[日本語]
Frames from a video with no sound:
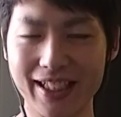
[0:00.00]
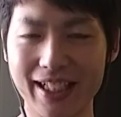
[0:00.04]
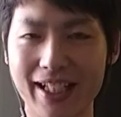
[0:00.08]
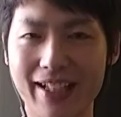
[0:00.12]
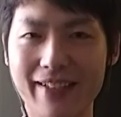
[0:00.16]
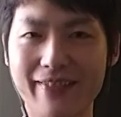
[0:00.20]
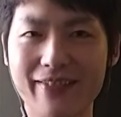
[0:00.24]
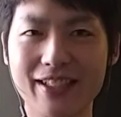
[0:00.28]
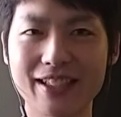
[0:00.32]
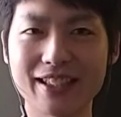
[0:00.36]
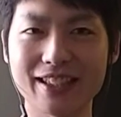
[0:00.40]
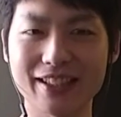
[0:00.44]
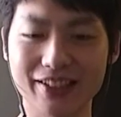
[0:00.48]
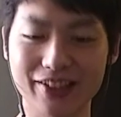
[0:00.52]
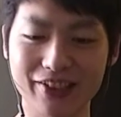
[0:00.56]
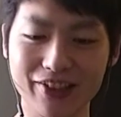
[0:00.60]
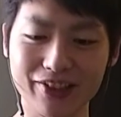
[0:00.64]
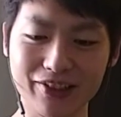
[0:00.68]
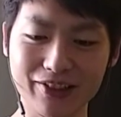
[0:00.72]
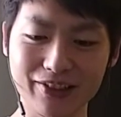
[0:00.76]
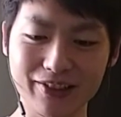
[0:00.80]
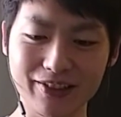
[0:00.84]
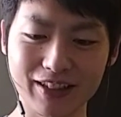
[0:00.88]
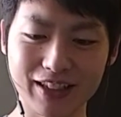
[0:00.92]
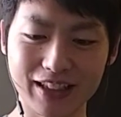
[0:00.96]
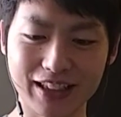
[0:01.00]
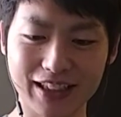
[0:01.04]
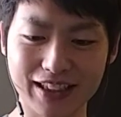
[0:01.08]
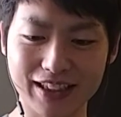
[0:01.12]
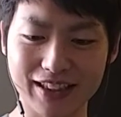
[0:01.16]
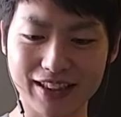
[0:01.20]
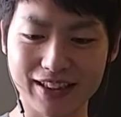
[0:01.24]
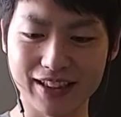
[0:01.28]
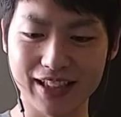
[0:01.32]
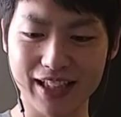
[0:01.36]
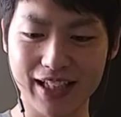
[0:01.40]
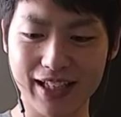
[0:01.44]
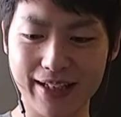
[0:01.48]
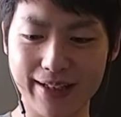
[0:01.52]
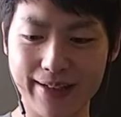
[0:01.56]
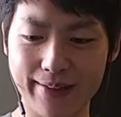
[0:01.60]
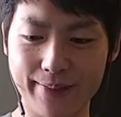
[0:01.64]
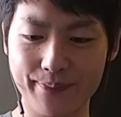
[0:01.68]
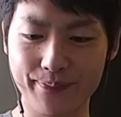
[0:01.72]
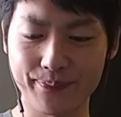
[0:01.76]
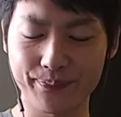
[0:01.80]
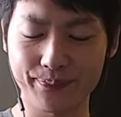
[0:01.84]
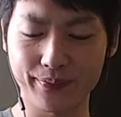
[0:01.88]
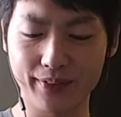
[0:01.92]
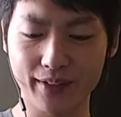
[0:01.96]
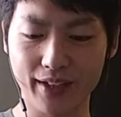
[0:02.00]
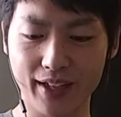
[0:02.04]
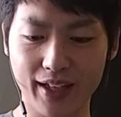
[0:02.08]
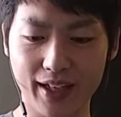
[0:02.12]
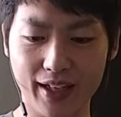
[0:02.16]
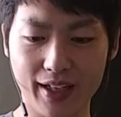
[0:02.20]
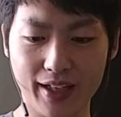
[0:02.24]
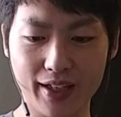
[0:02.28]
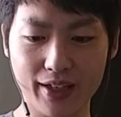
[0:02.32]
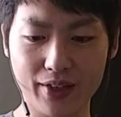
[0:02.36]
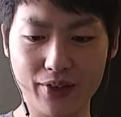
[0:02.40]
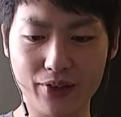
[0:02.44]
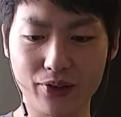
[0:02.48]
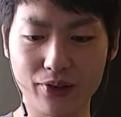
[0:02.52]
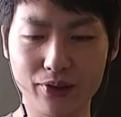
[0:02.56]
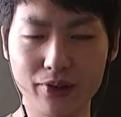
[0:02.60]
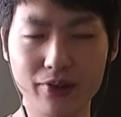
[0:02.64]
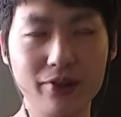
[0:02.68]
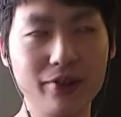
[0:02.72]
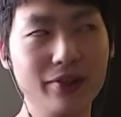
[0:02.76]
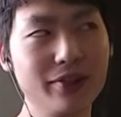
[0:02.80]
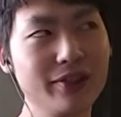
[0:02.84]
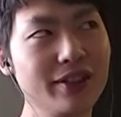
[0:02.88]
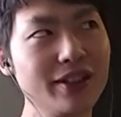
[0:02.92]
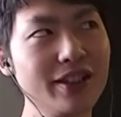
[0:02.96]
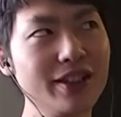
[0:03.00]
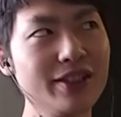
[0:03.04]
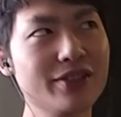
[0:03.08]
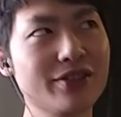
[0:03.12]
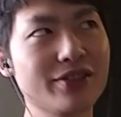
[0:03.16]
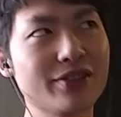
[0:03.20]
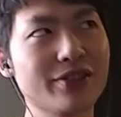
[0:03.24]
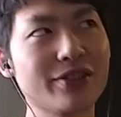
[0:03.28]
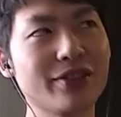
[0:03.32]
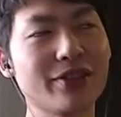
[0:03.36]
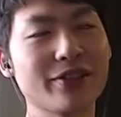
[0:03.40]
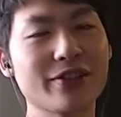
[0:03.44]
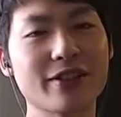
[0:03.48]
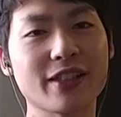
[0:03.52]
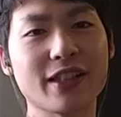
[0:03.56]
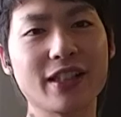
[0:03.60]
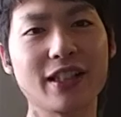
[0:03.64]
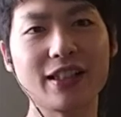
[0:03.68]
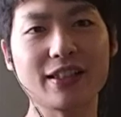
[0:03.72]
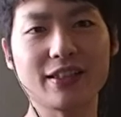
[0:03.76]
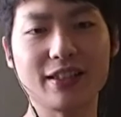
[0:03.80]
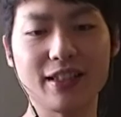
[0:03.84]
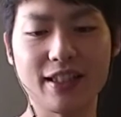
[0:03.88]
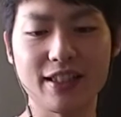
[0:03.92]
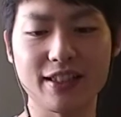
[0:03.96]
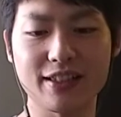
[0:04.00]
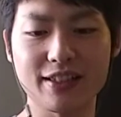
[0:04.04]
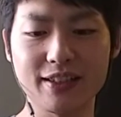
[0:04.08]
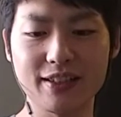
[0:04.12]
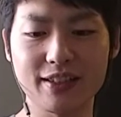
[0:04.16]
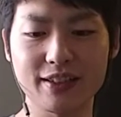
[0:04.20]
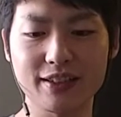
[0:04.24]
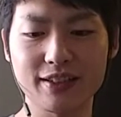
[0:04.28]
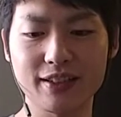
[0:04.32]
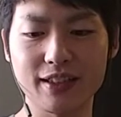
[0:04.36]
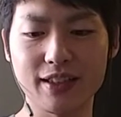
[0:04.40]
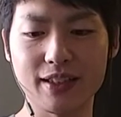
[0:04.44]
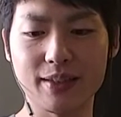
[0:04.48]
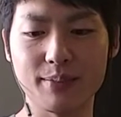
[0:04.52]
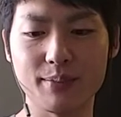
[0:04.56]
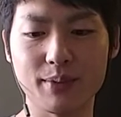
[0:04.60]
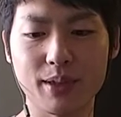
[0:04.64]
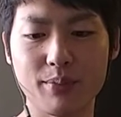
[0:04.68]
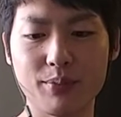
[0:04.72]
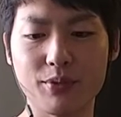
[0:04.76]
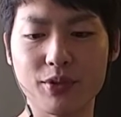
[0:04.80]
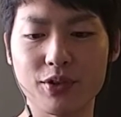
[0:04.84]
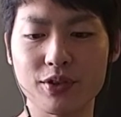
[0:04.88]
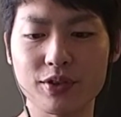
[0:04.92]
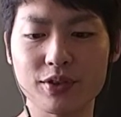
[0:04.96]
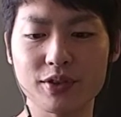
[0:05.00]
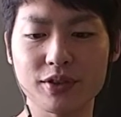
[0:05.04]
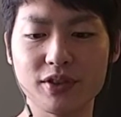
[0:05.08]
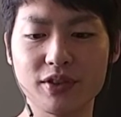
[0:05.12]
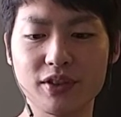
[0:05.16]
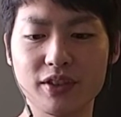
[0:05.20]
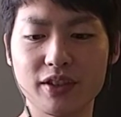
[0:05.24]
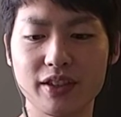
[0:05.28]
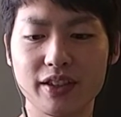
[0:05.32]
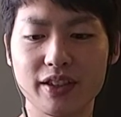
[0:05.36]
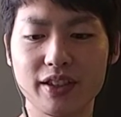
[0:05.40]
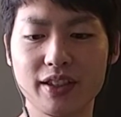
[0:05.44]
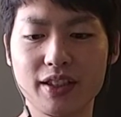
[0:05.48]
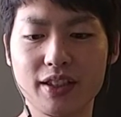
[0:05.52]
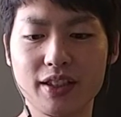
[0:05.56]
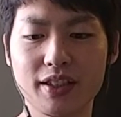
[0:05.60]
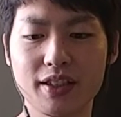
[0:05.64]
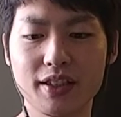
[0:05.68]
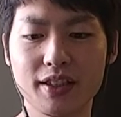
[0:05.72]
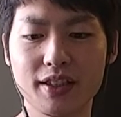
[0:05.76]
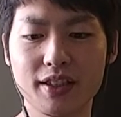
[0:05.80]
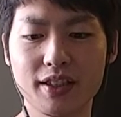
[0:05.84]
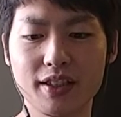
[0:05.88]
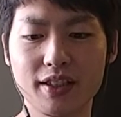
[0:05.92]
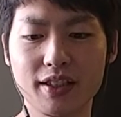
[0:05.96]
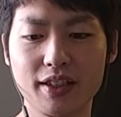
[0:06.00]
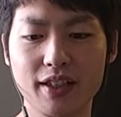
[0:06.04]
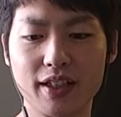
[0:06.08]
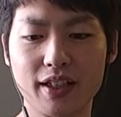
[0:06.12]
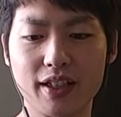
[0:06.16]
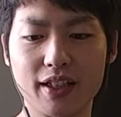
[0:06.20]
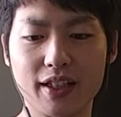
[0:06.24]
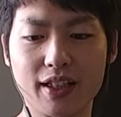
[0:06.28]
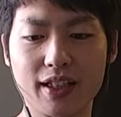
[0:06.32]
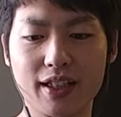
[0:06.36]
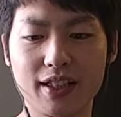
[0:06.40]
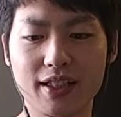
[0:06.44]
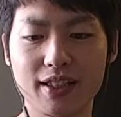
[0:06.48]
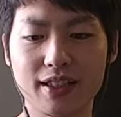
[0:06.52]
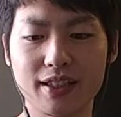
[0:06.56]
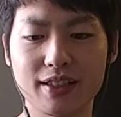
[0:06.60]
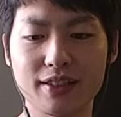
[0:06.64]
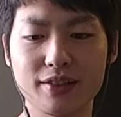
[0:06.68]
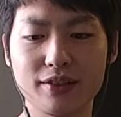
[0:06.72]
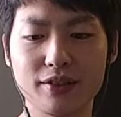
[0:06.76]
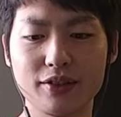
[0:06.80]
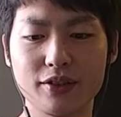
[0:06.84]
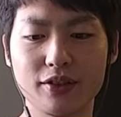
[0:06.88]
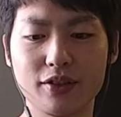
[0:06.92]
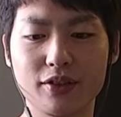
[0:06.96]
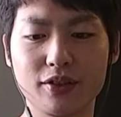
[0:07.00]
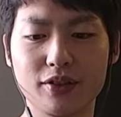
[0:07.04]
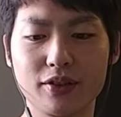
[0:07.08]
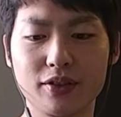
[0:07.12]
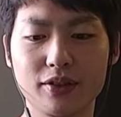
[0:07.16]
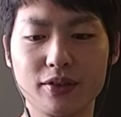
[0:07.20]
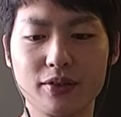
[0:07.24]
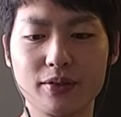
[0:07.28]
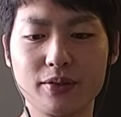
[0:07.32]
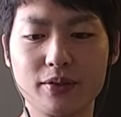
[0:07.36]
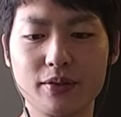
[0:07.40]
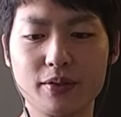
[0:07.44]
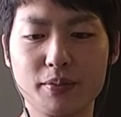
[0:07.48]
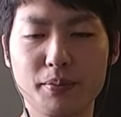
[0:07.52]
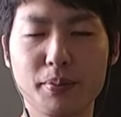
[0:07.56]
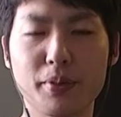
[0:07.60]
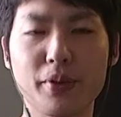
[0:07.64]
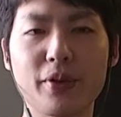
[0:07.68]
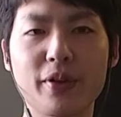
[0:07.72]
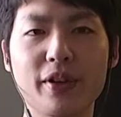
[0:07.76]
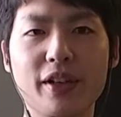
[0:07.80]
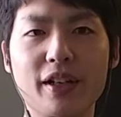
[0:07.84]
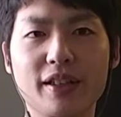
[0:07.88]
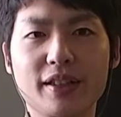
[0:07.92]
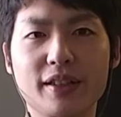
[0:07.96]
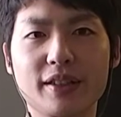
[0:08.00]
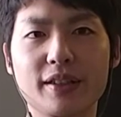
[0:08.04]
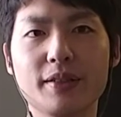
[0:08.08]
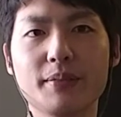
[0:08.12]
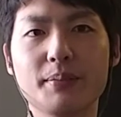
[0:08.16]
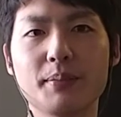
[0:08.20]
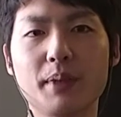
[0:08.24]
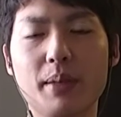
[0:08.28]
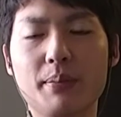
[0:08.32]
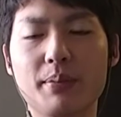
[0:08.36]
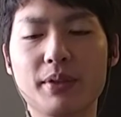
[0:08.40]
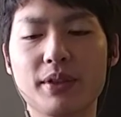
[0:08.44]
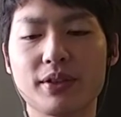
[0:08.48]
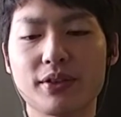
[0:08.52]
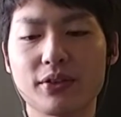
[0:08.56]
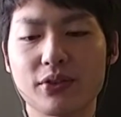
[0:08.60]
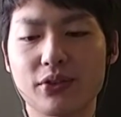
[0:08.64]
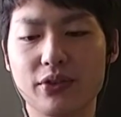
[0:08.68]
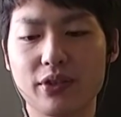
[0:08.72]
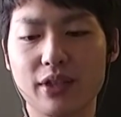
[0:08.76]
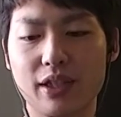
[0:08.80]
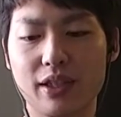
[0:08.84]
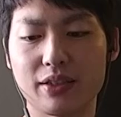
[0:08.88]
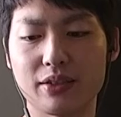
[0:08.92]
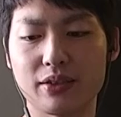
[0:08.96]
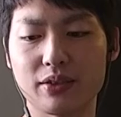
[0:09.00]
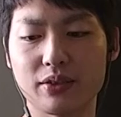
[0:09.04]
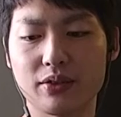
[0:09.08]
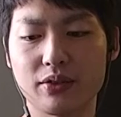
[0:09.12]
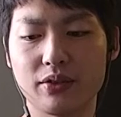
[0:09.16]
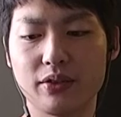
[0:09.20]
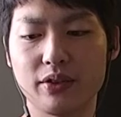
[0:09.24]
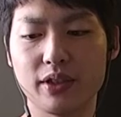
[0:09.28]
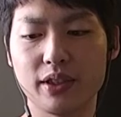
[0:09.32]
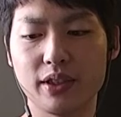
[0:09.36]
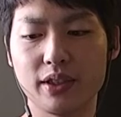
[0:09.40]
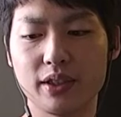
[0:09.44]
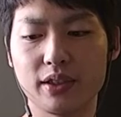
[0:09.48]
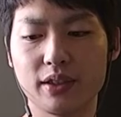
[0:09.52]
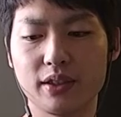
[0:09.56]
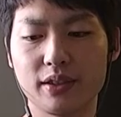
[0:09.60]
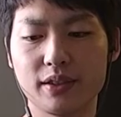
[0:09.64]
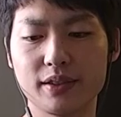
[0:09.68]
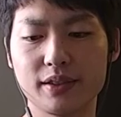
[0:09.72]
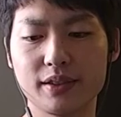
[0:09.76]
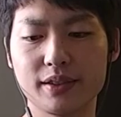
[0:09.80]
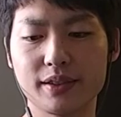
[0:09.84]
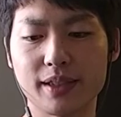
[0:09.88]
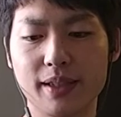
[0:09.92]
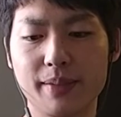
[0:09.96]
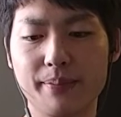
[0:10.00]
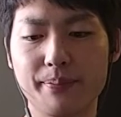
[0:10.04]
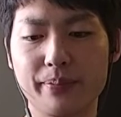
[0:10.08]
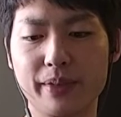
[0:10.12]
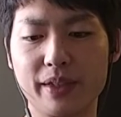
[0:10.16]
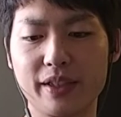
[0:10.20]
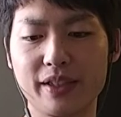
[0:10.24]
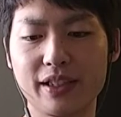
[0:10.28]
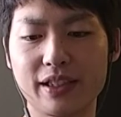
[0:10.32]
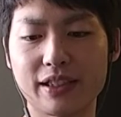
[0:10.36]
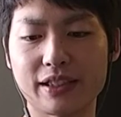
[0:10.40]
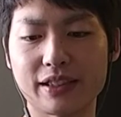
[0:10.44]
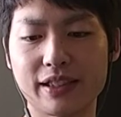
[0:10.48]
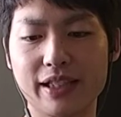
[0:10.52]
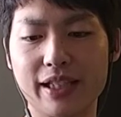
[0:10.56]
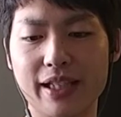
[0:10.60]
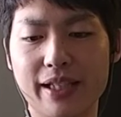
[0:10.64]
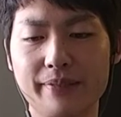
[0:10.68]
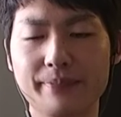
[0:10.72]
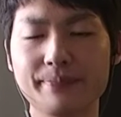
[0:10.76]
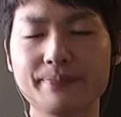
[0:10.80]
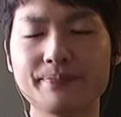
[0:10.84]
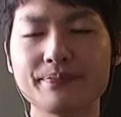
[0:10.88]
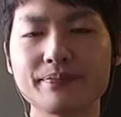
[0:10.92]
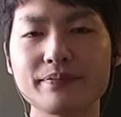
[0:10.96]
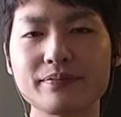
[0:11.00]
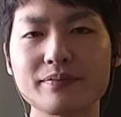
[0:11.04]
えーまず今日はですね、えーこのにじゅうよじかんくらい、いちにちくらいで、まあ、ものすごい、えー価格の暴落、まあ、ビットコイン、アルトコイン全般ですね。